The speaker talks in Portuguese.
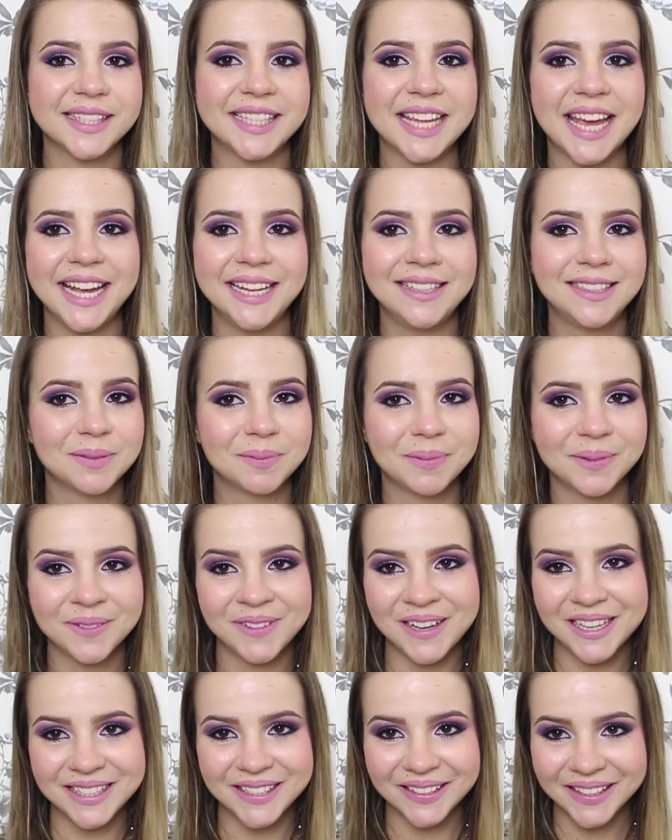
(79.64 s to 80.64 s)
sei, tipo,
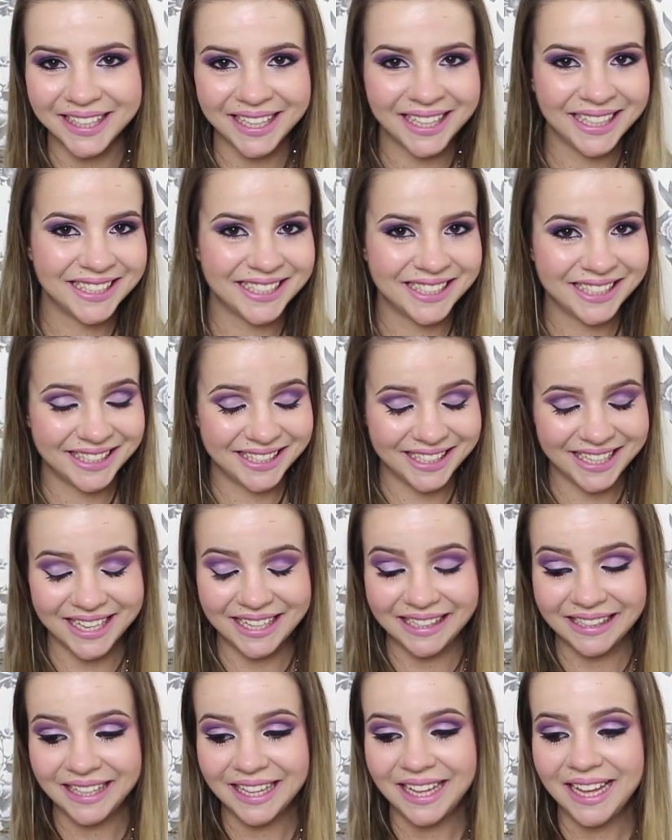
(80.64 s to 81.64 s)
mais o que
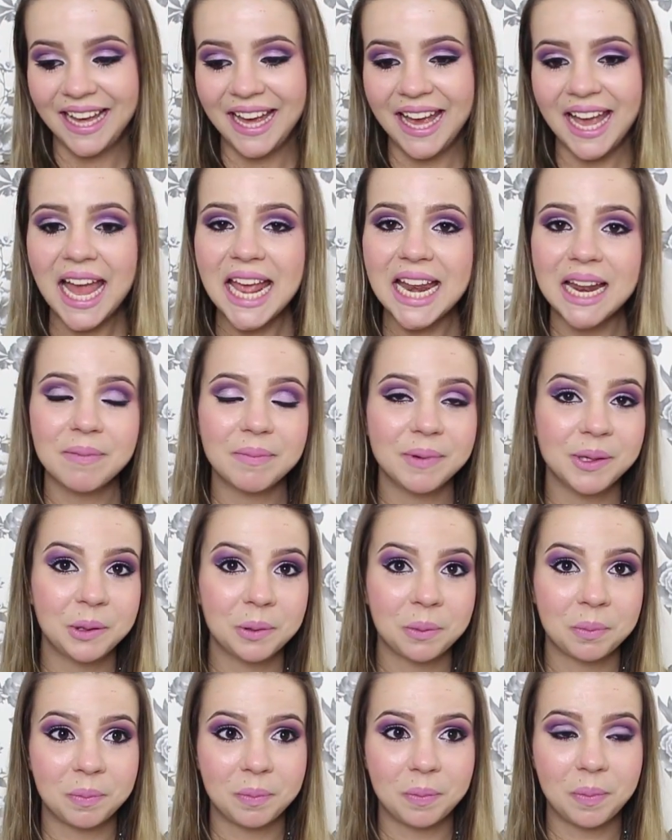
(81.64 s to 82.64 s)
dizer. Ele é
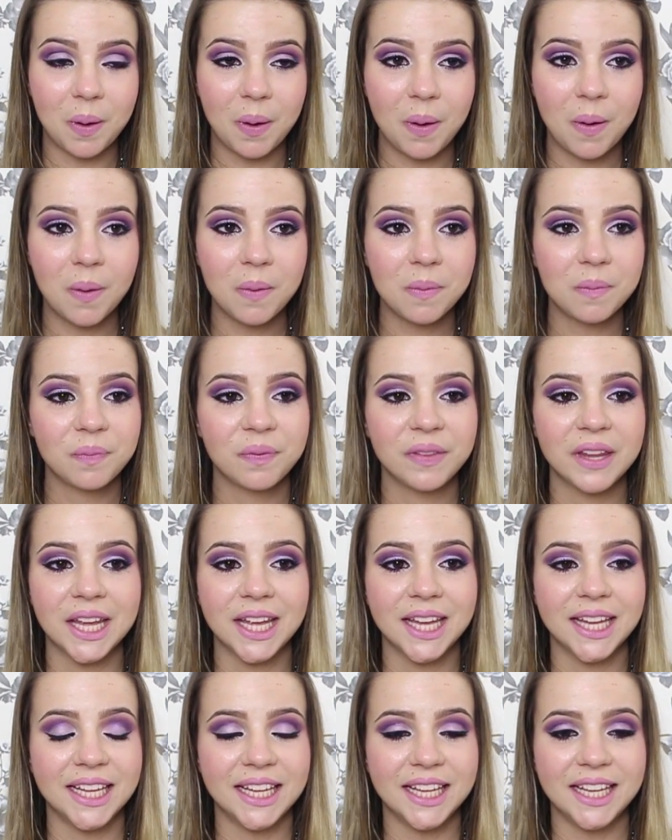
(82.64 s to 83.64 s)
muito bom.
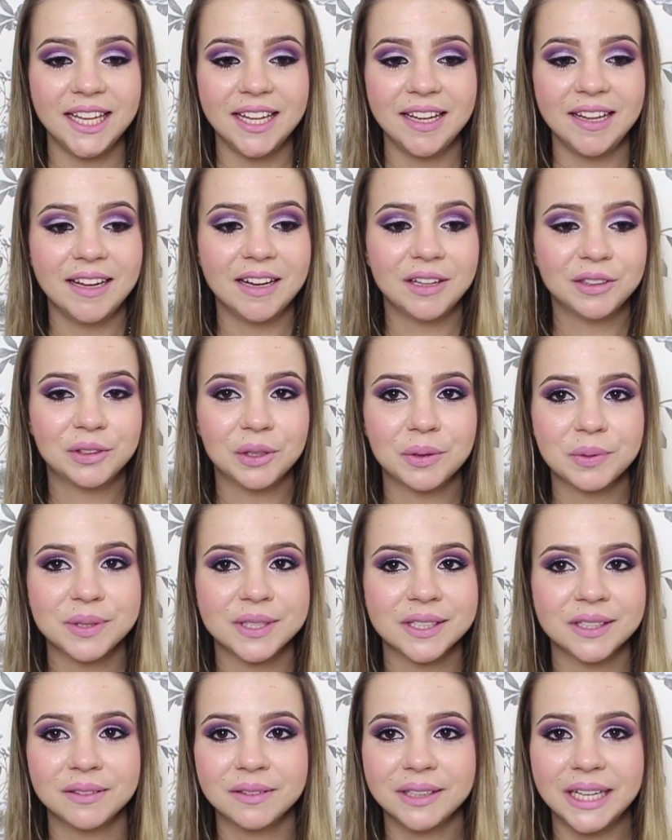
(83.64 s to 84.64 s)
E eu tô
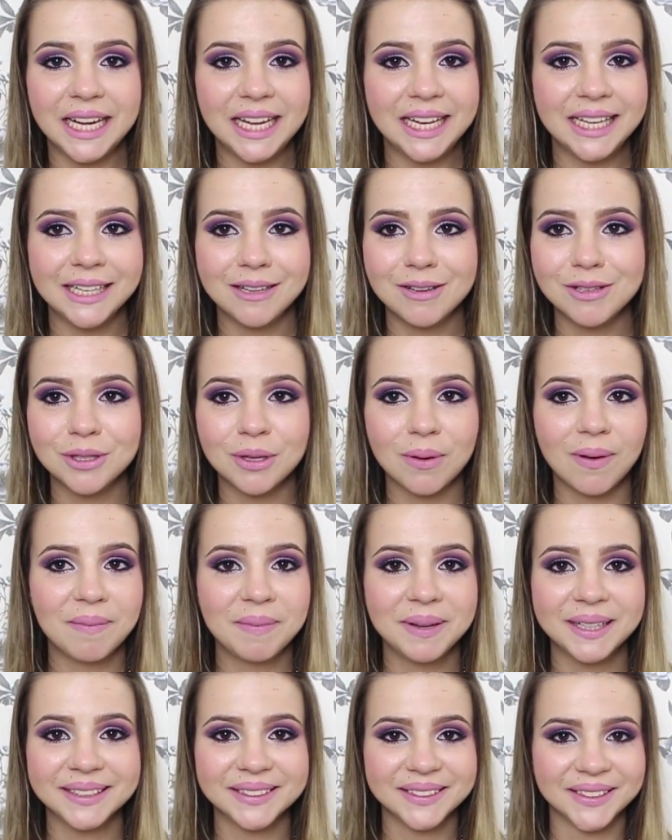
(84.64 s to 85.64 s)
usando ele e estou
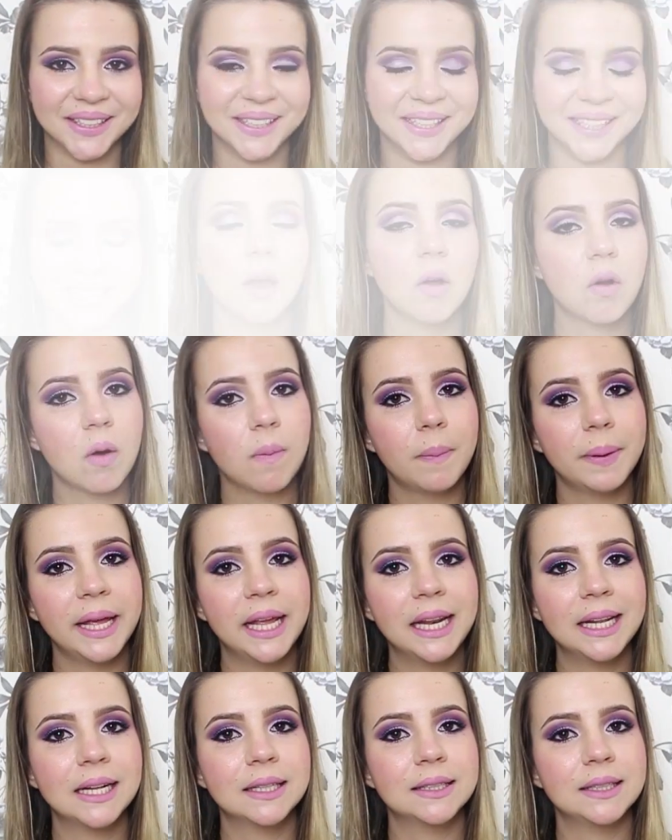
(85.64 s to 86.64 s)
amando. Eu comprei
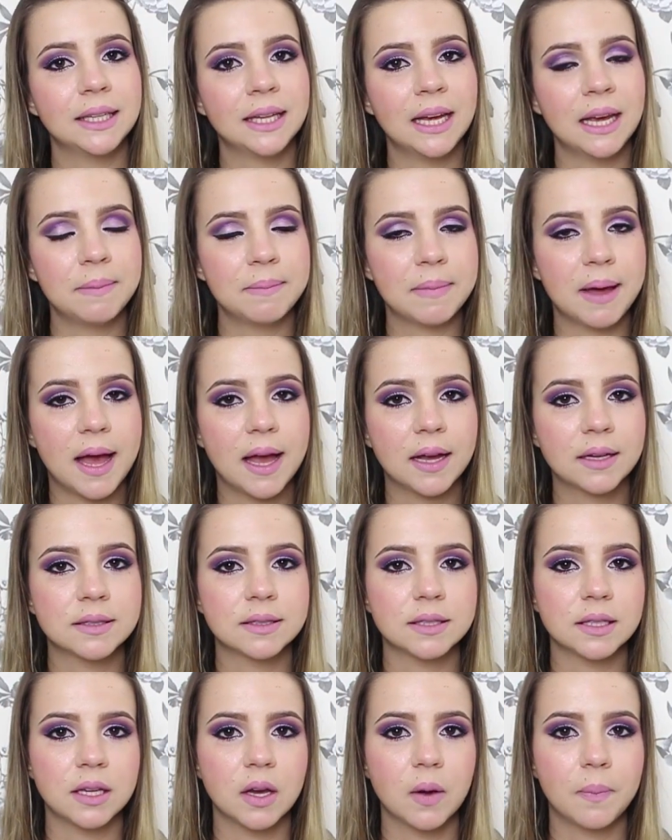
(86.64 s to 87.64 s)
ele na TK
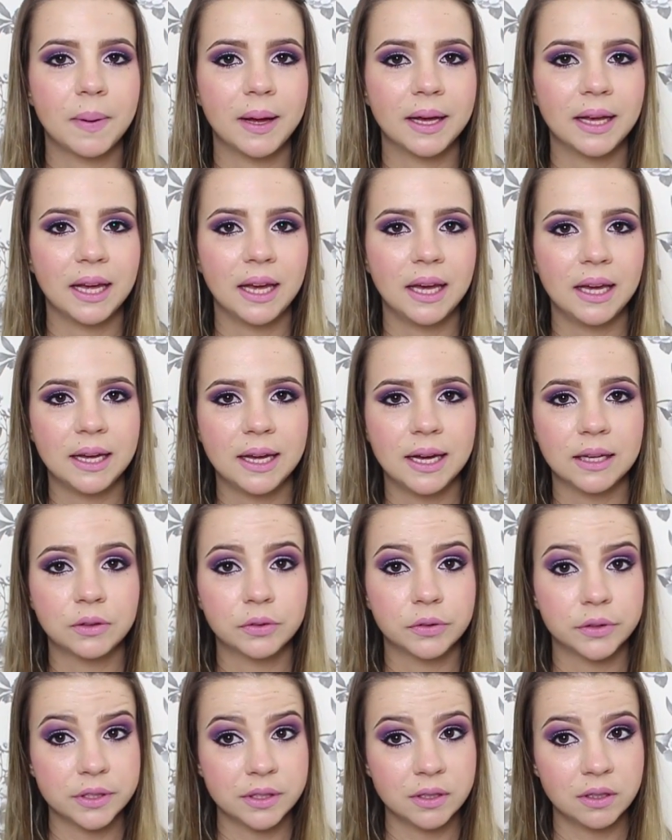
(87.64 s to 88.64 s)
Maxx e eu paguei
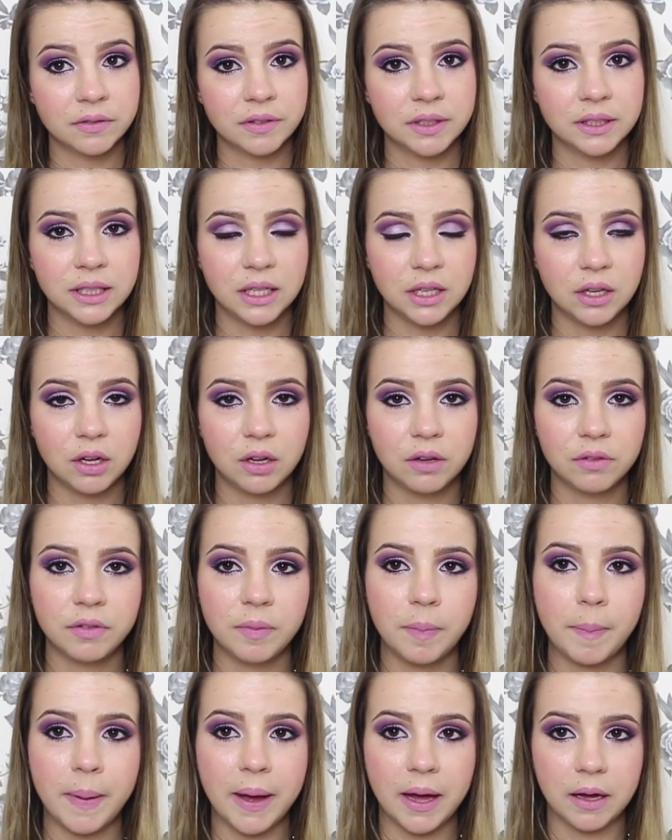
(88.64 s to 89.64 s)

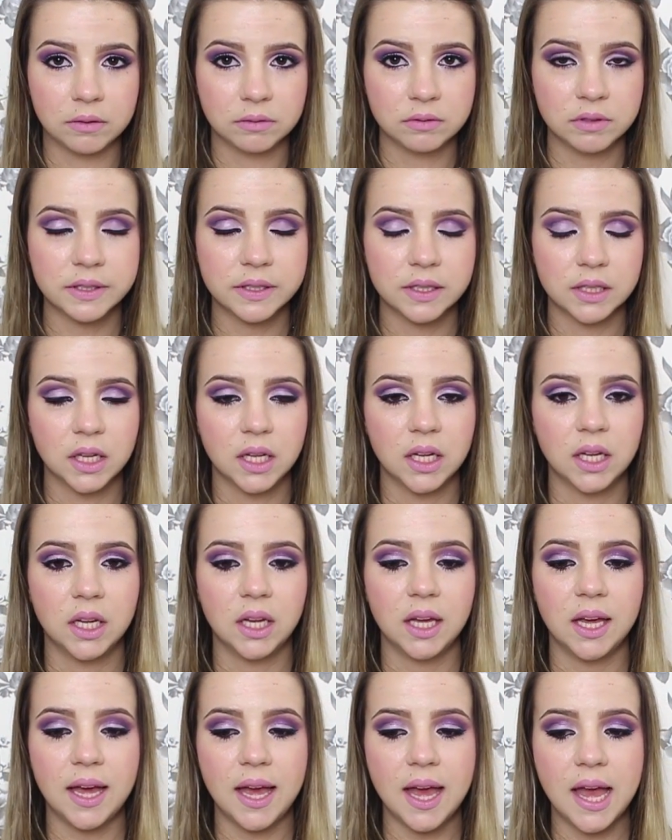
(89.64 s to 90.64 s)
14,99 pounds.
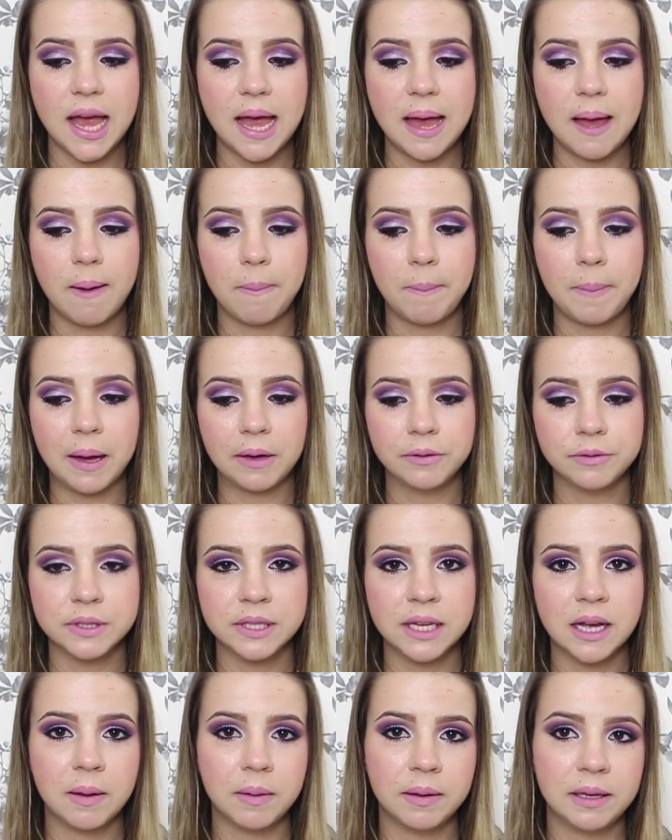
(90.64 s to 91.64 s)
É, pounds
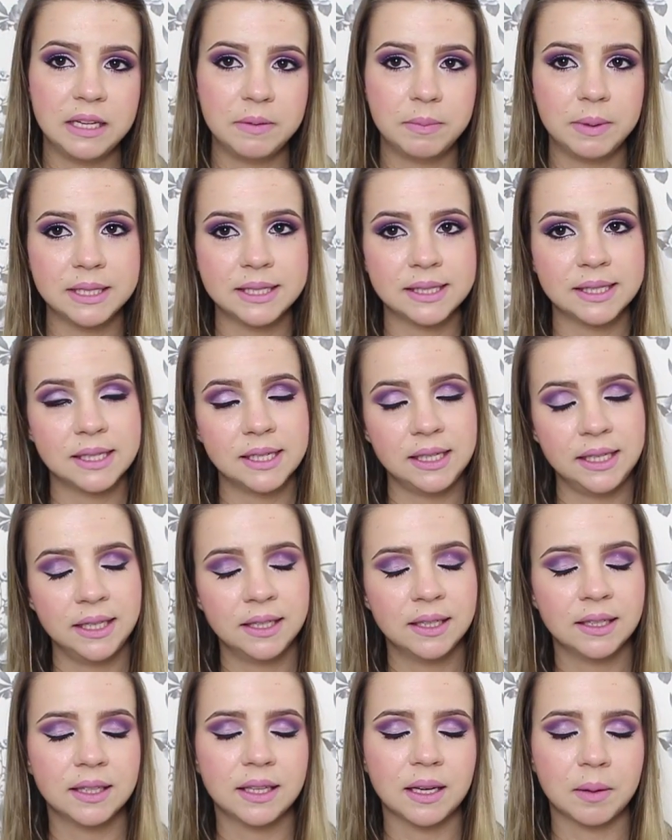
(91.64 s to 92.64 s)
é a libra
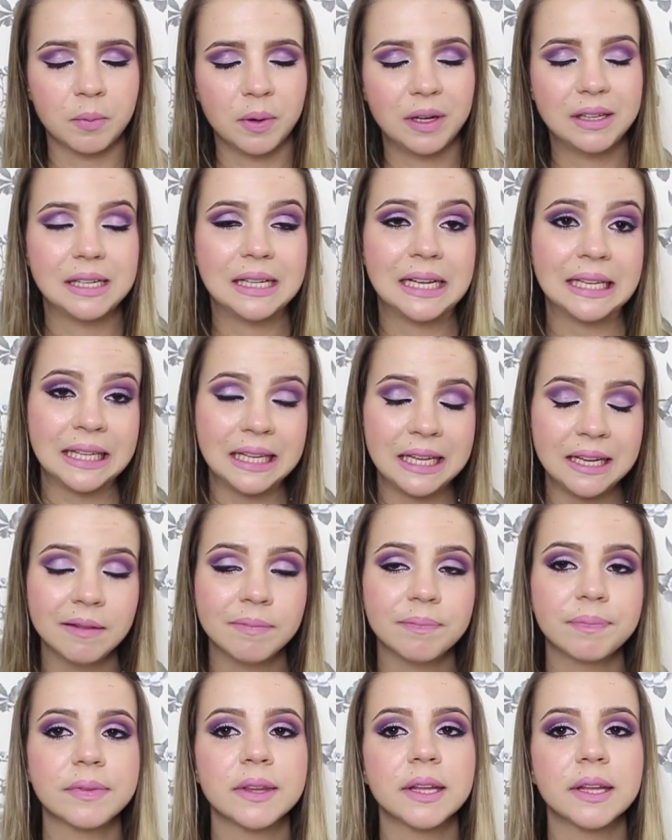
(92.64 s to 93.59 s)
esterlina, que é a moeda daqui.